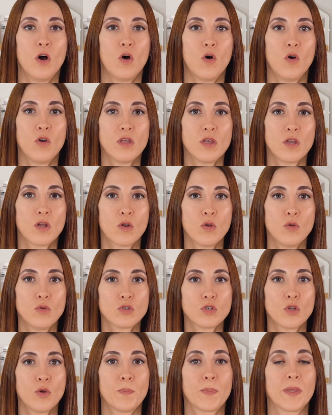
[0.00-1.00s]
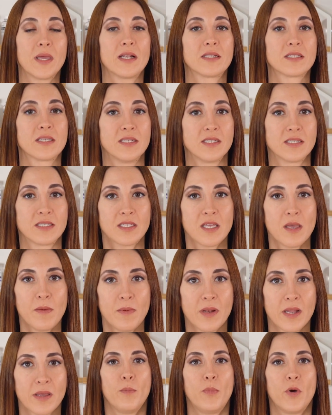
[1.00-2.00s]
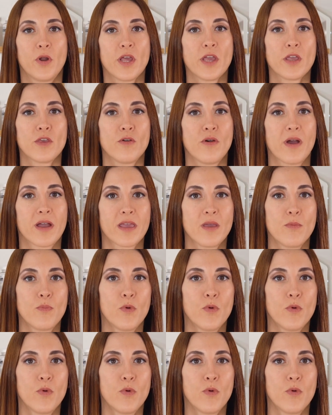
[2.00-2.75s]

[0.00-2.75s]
o incluso piel sensible. Por ello, aquí